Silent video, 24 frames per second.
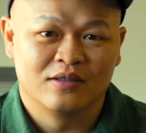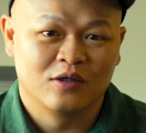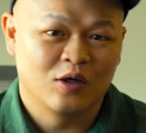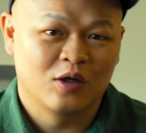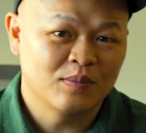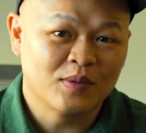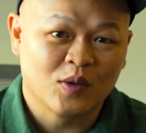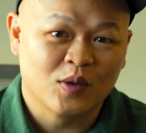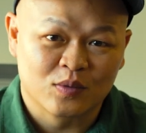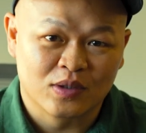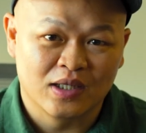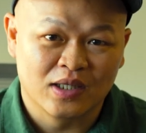
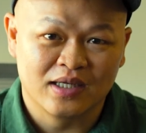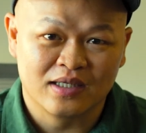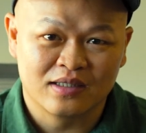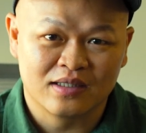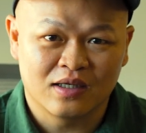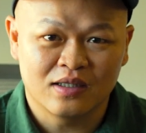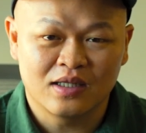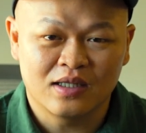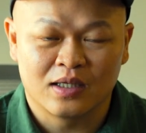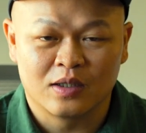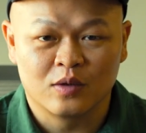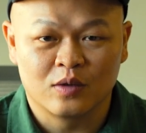nhóm đầu tiên
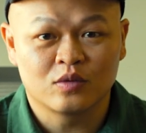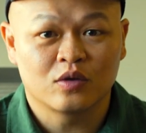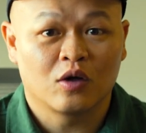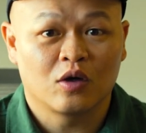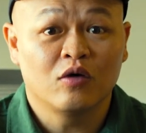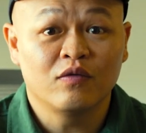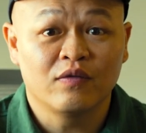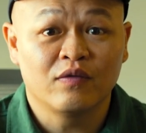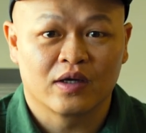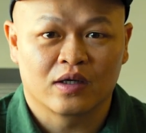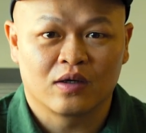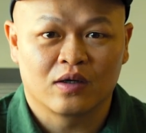đó là yếu
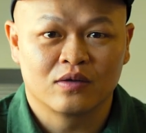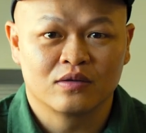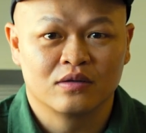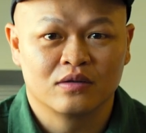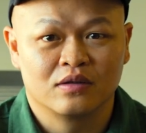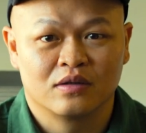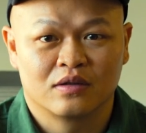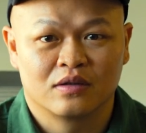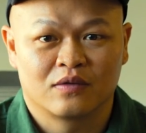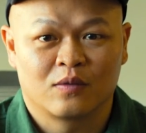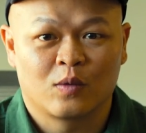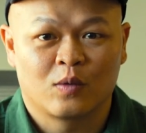tố về con người